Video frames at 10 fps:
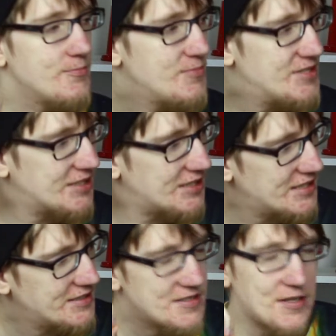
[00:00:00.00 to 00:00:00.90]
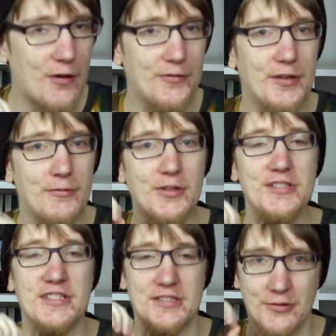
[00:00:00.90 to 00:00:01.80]
Mich regt es auf, dass
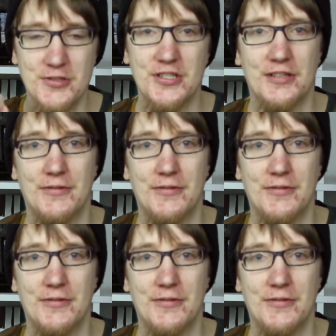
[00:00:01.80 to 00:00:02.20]
wirklich das Deutschland